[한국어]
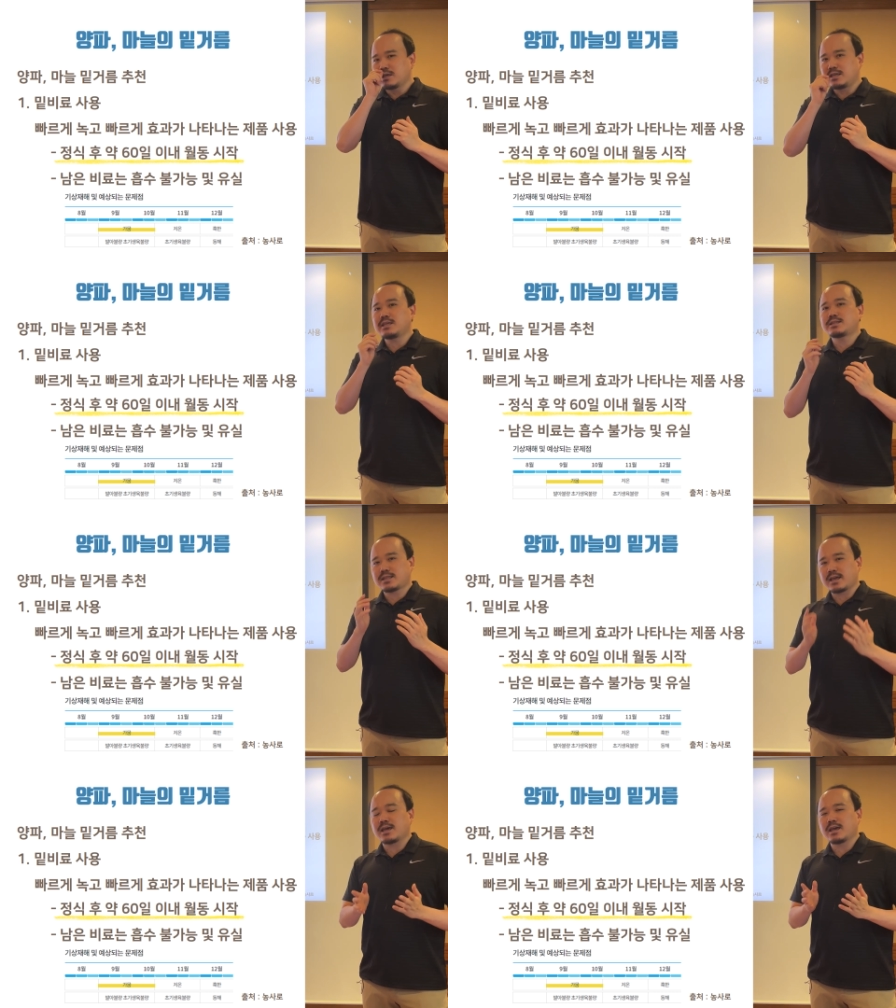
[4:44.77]

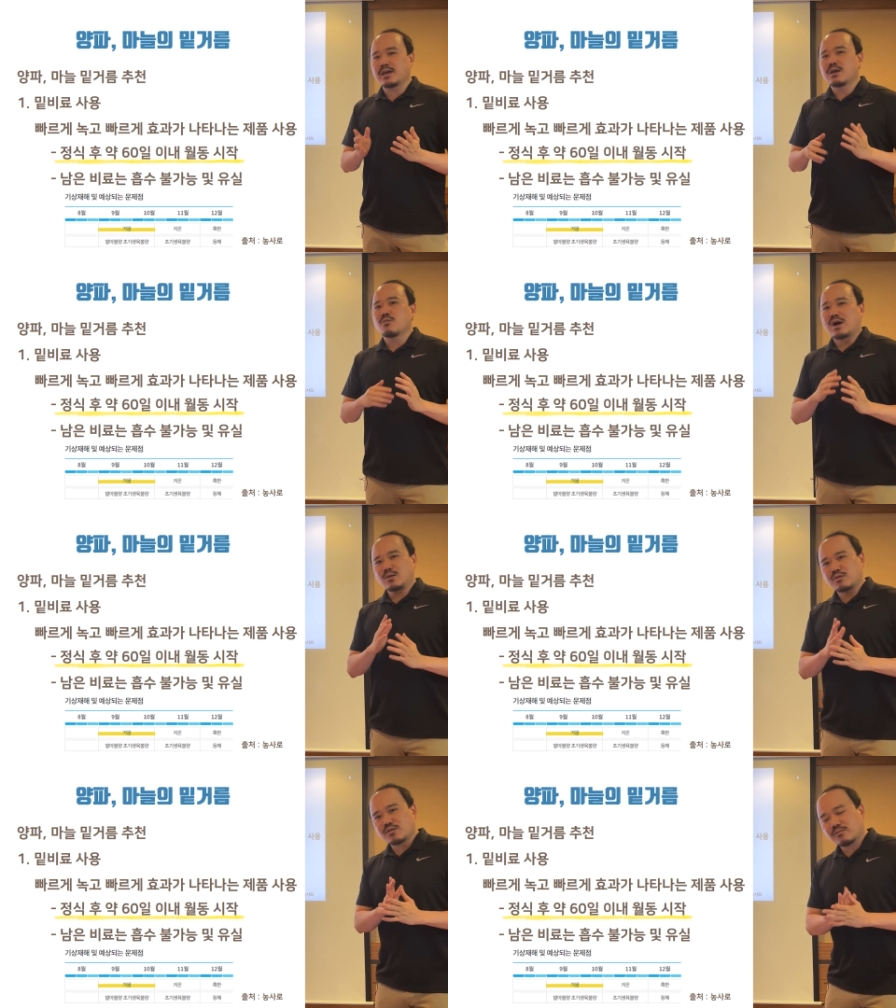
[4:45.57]
이때
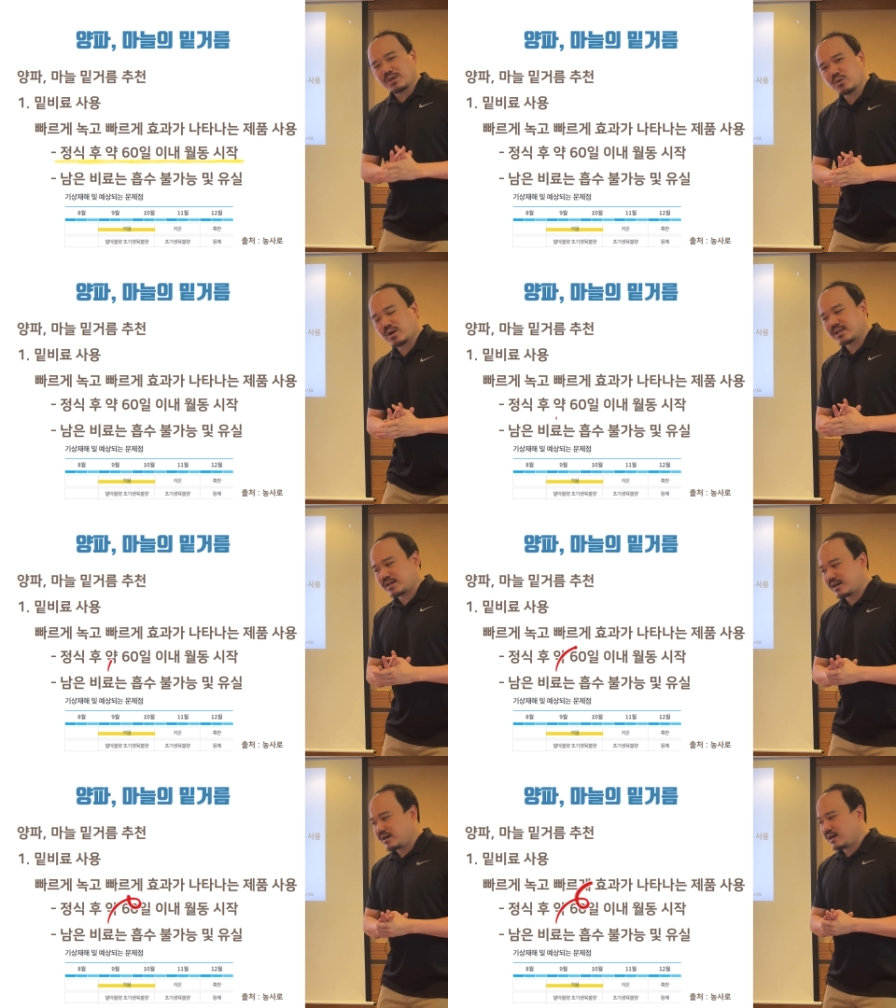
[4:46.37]
완유성
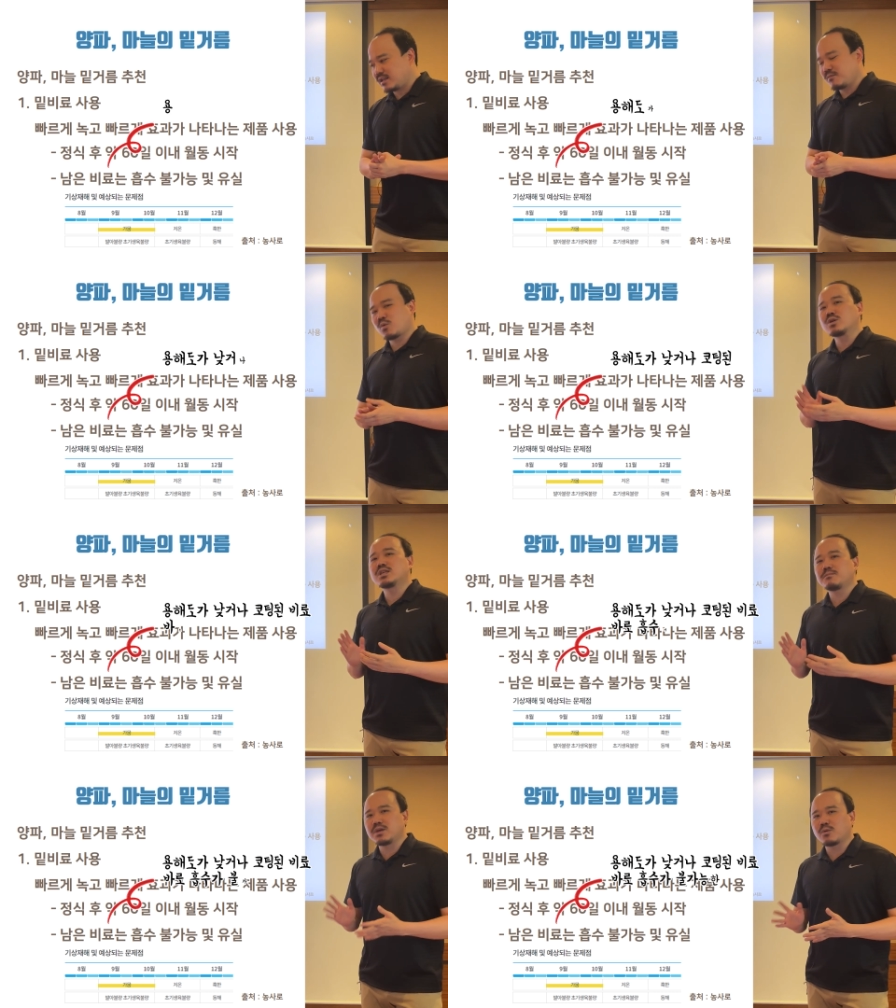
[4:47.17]
비료라든가 아니면
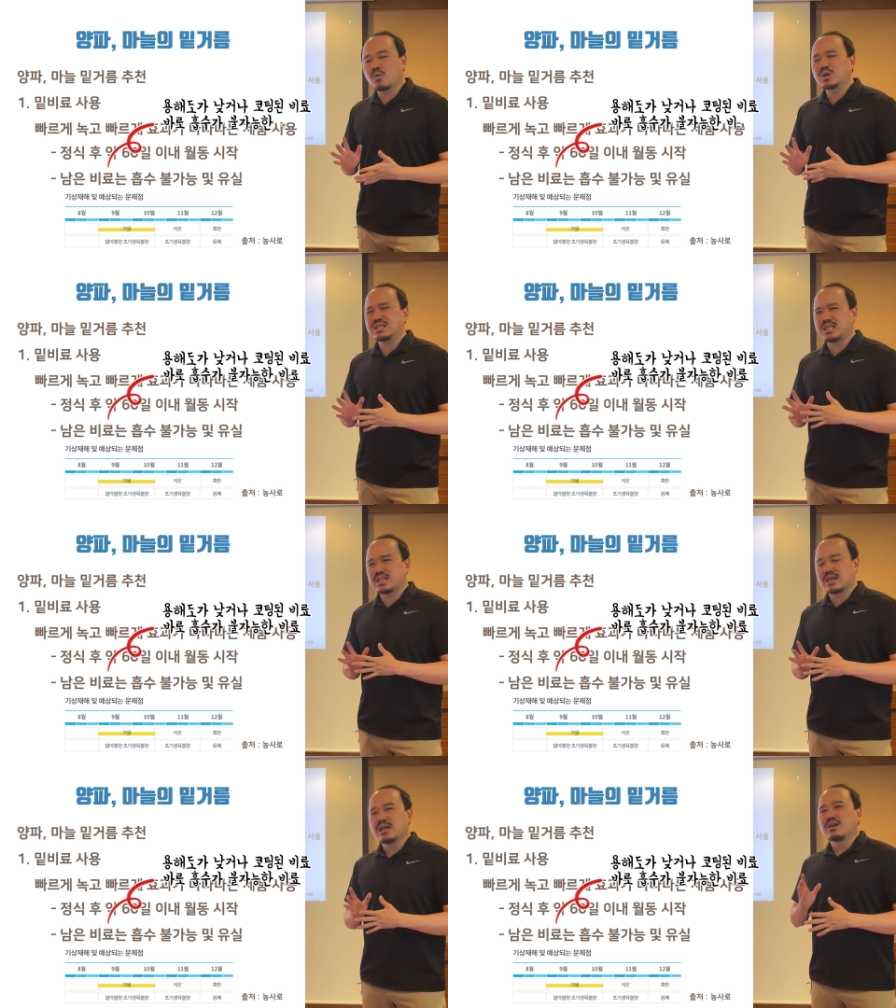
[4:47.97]
코팅 비료 혹은
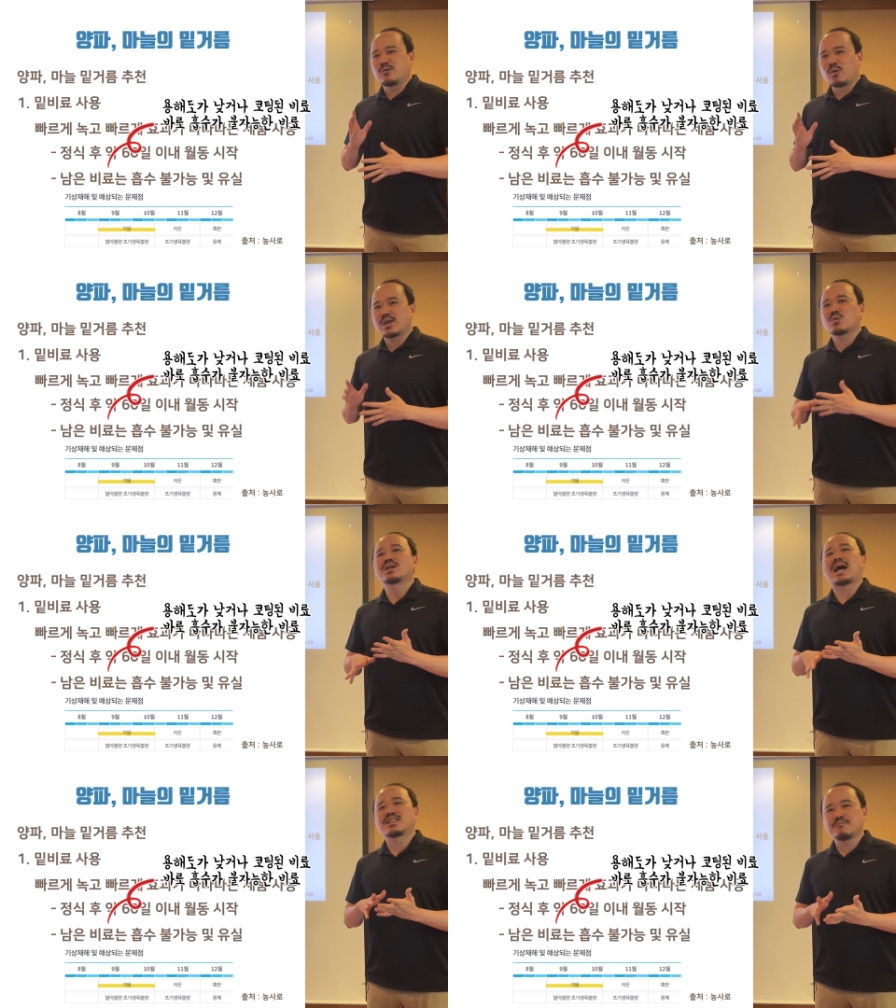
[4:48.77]
이제 용해도가
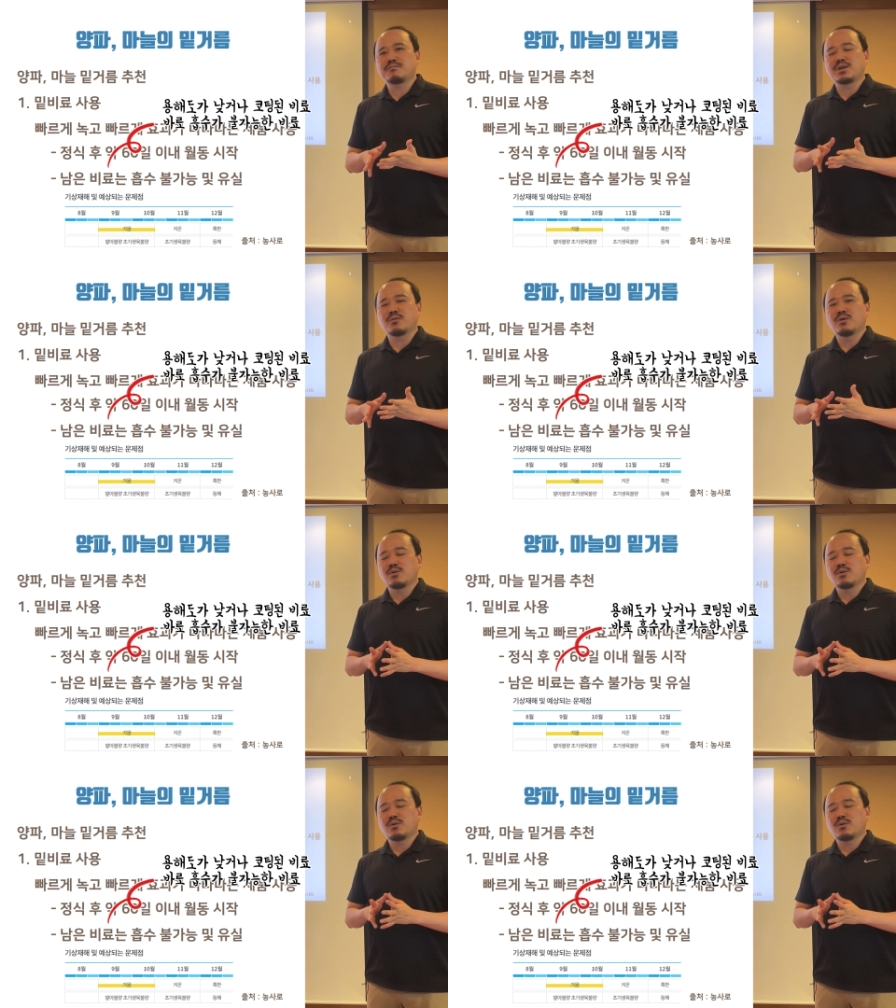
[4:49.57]
낮은 비료